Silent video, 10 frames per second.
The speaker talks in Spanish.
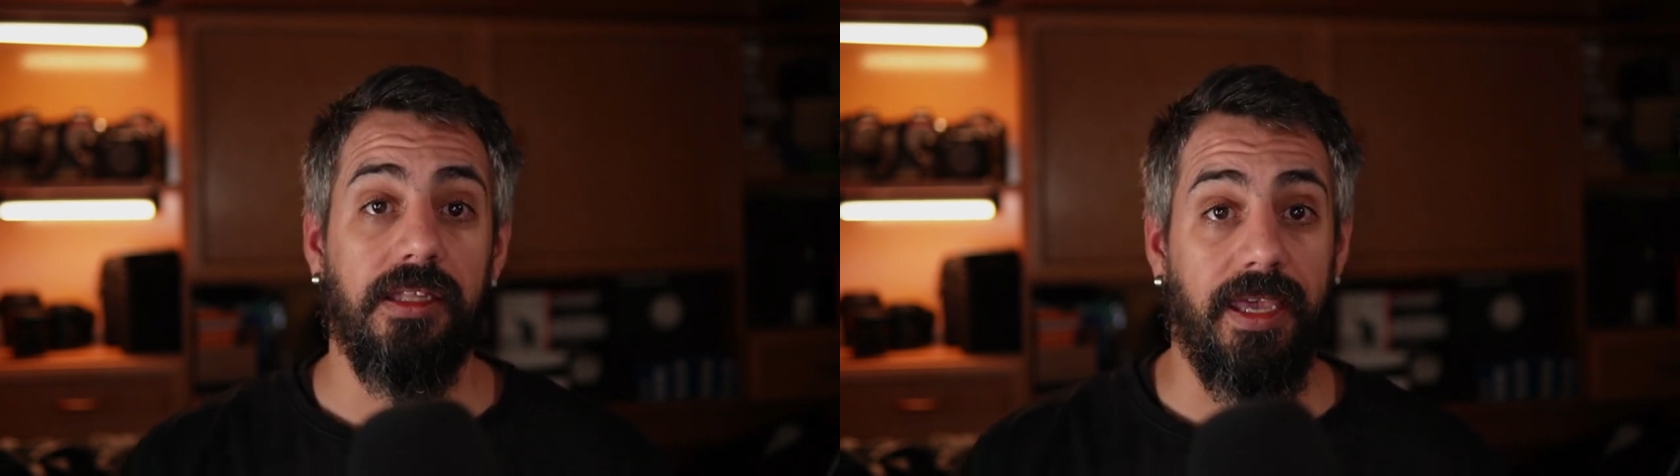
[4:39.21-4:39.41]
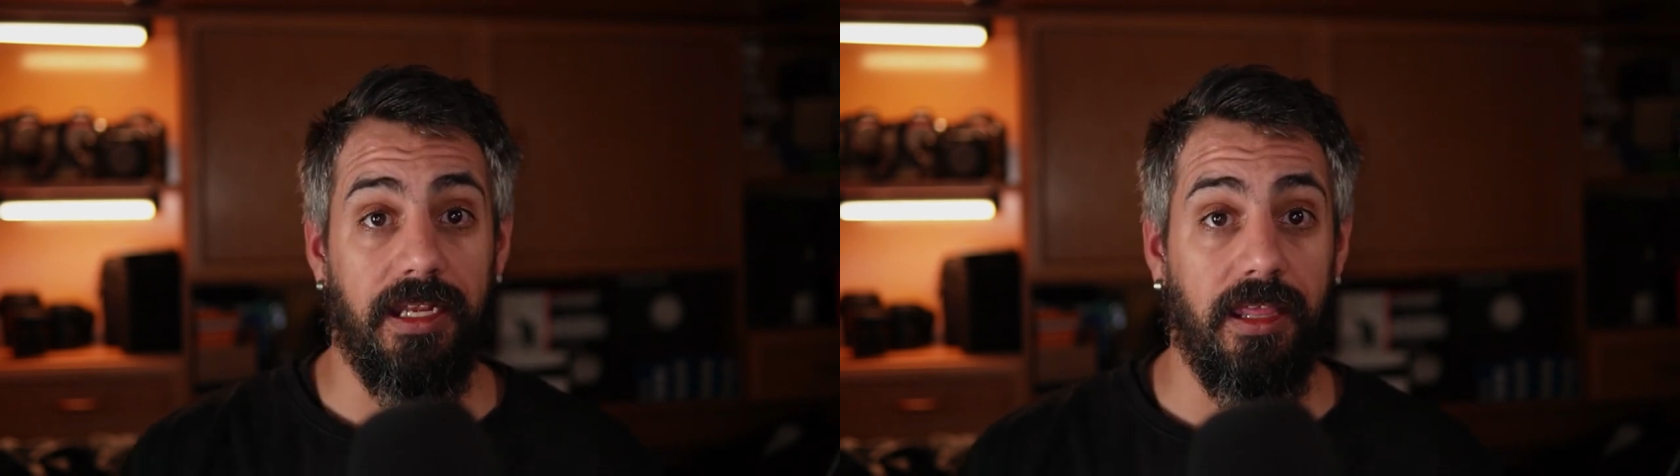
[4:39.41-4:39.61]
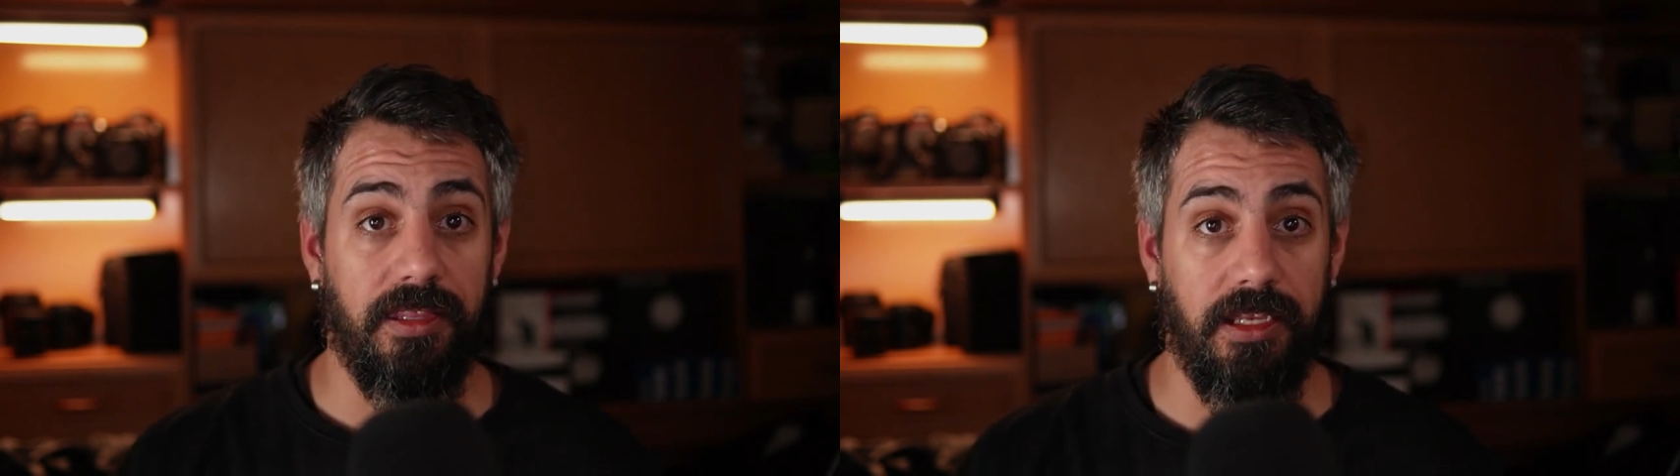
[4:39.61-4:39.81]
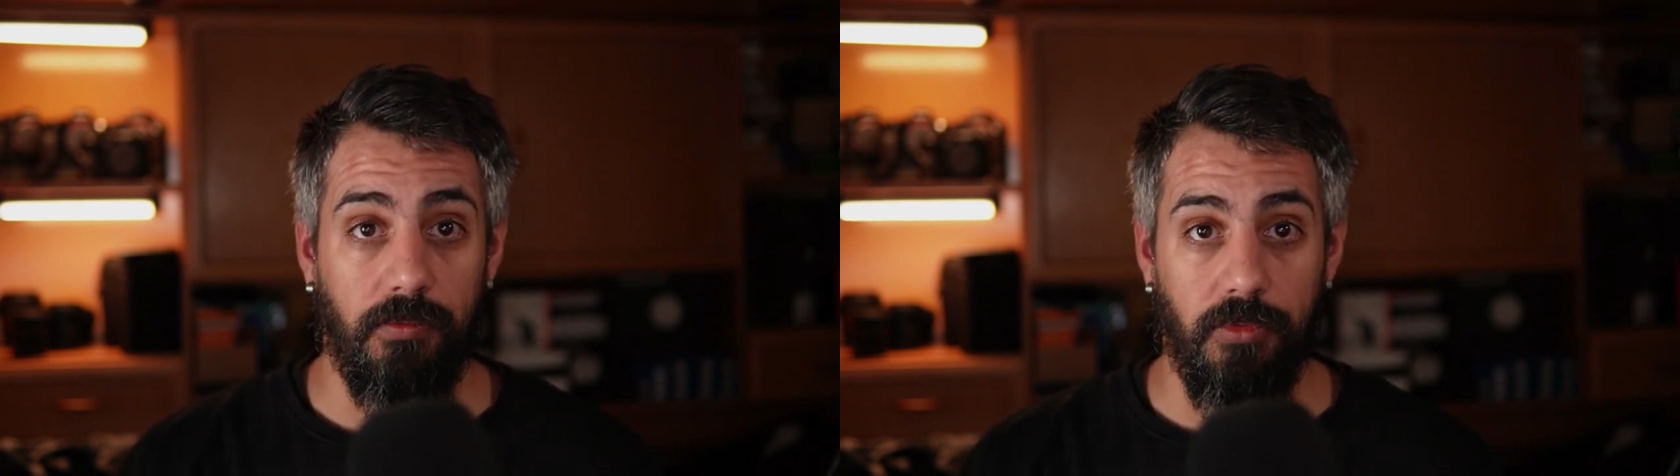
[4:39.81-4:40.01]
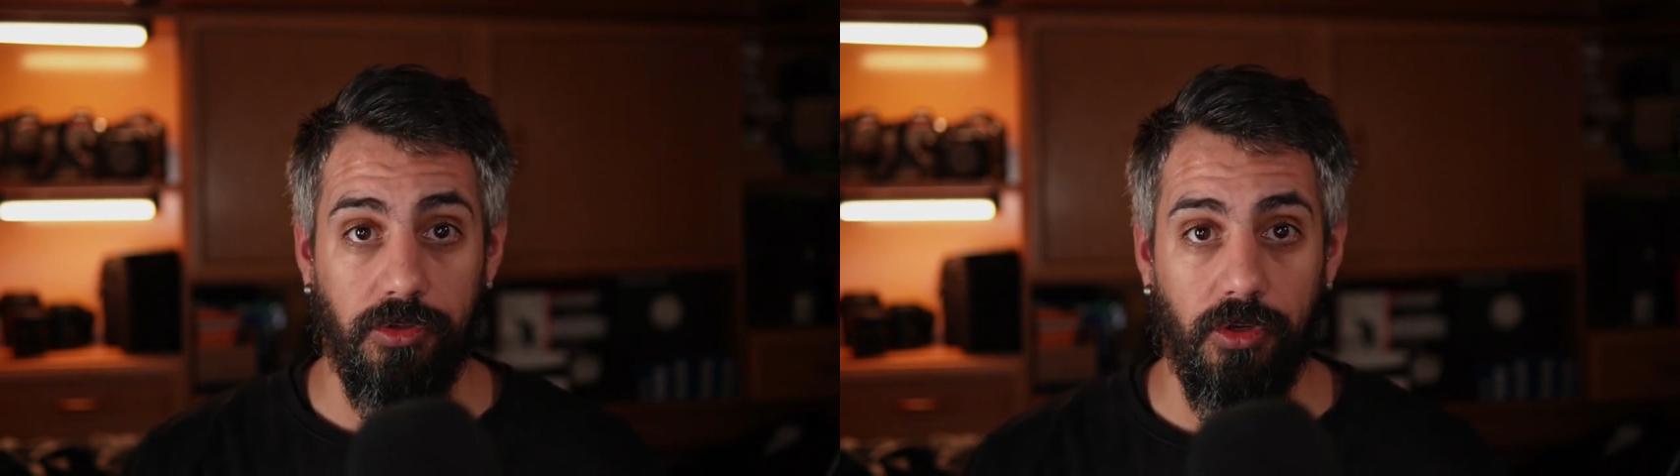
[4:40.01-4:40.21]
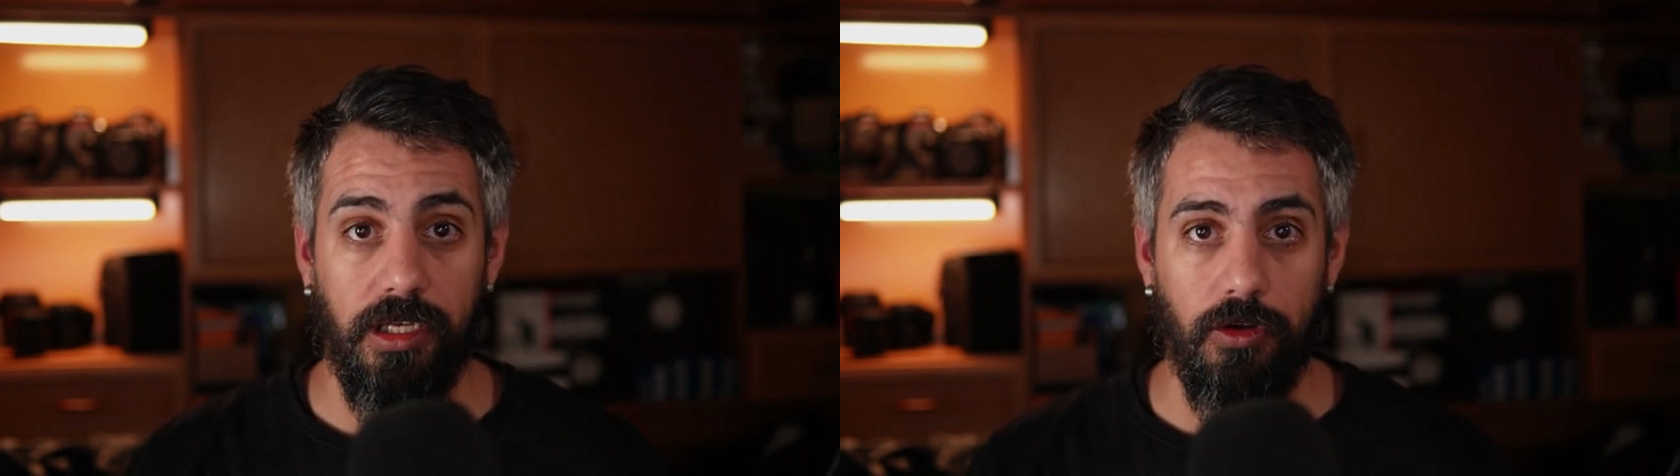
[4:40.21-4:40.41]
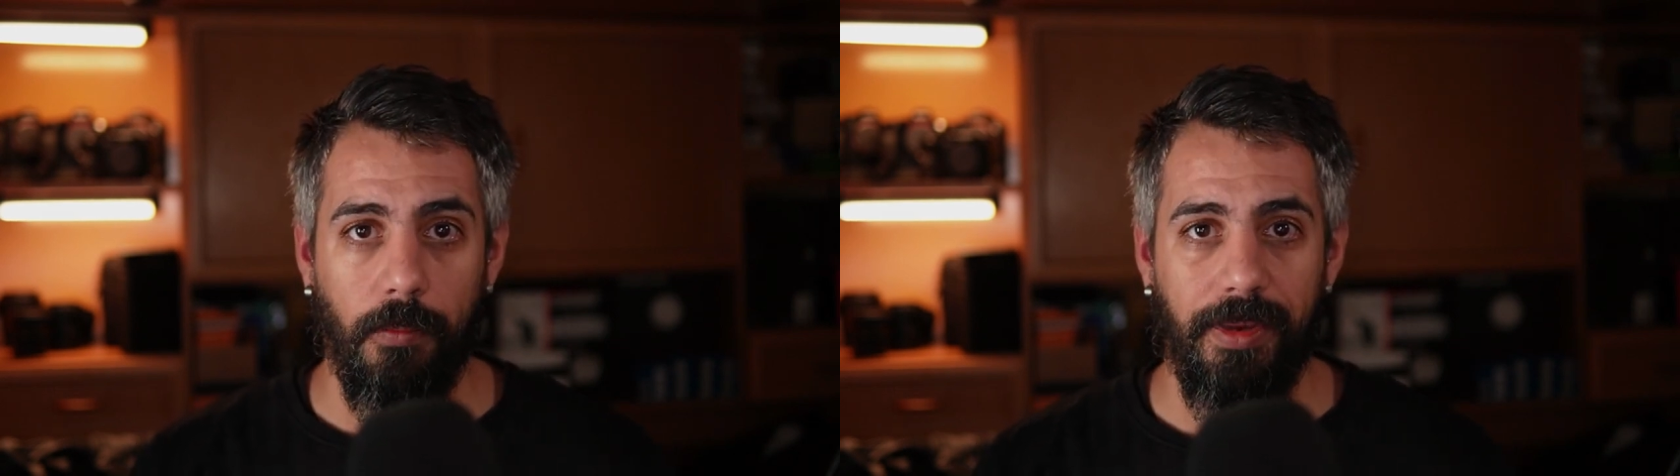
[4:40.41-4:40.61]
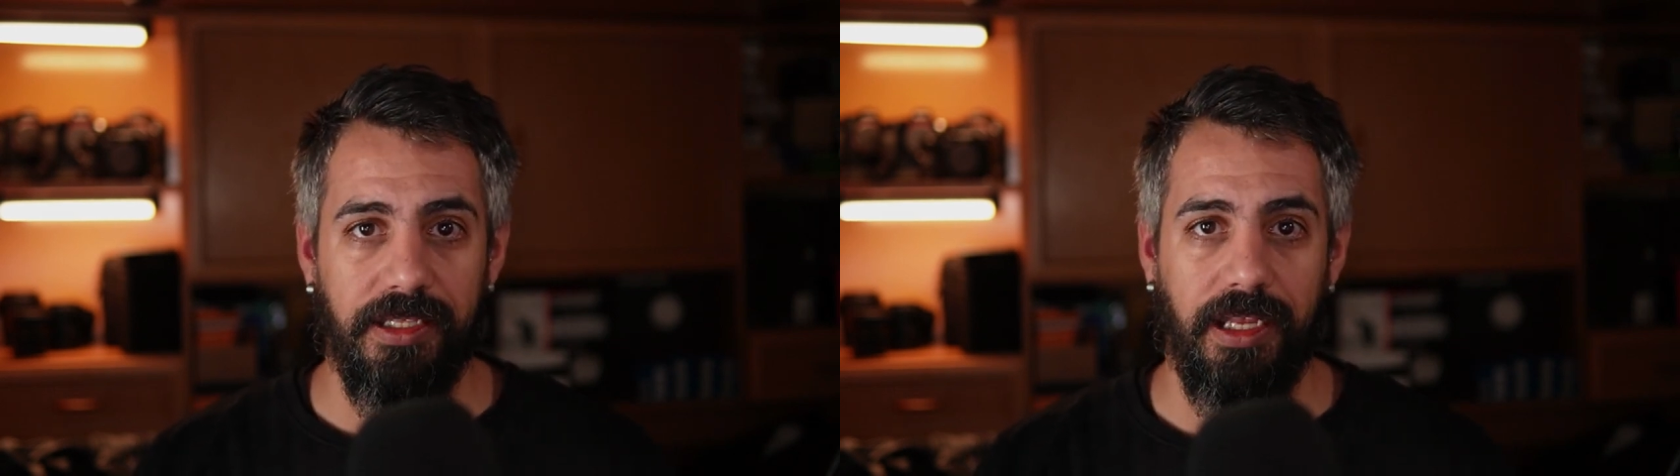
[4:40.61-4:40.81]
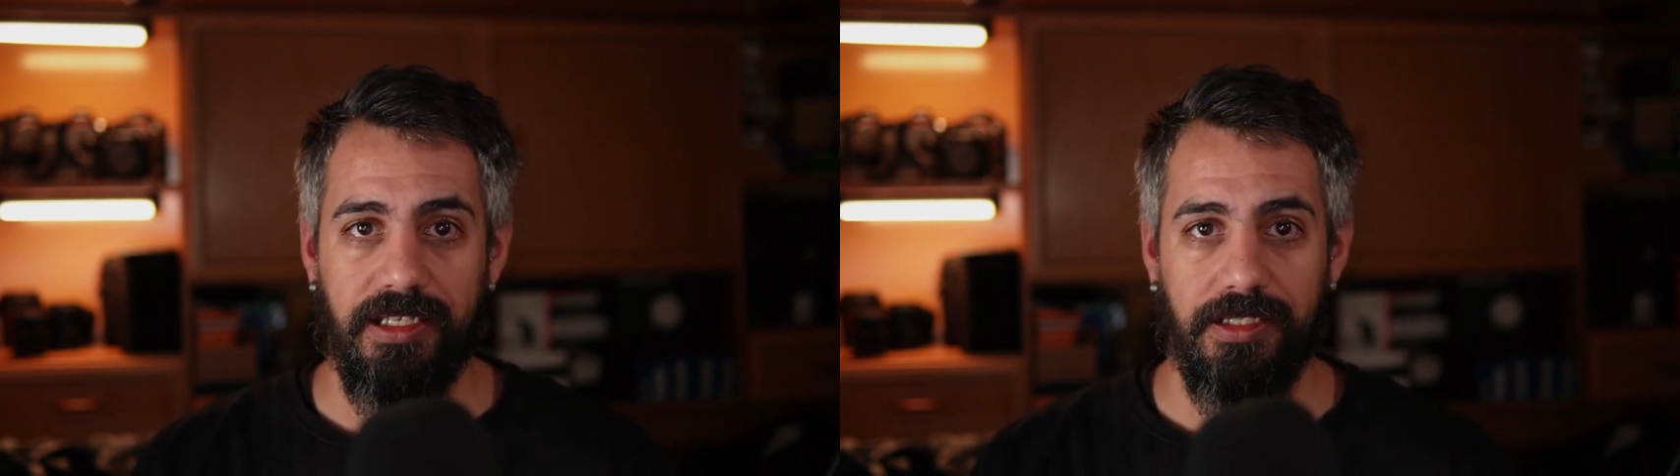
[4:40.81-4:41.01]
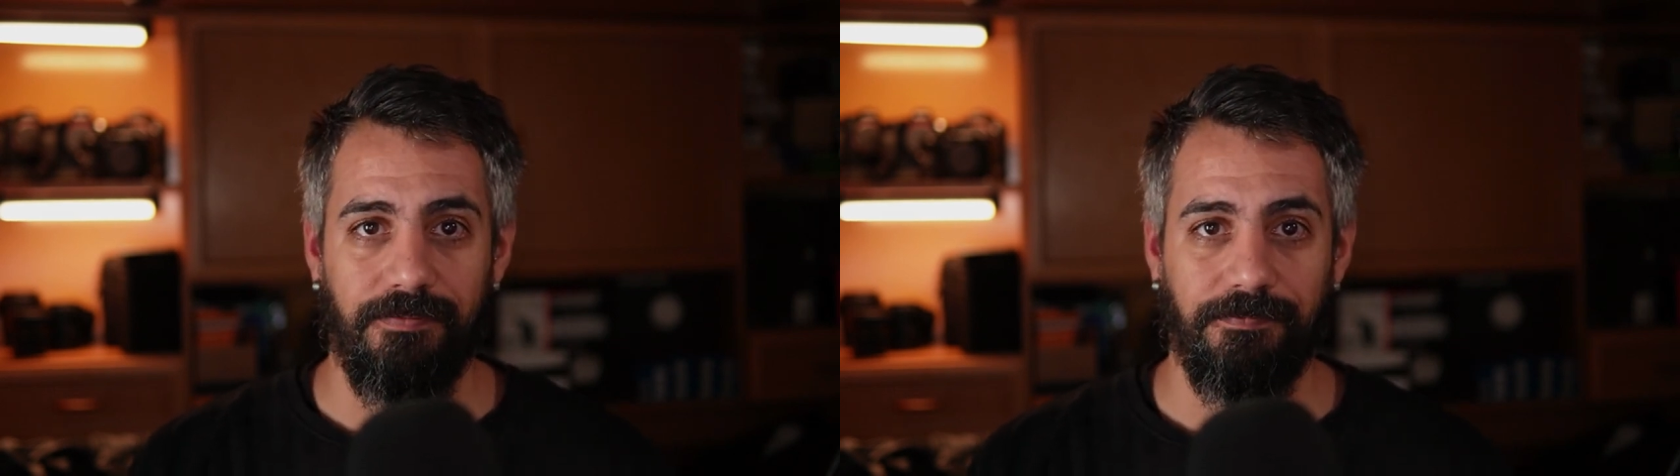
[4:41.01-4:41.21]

te agradecería un montón que lo compartieras.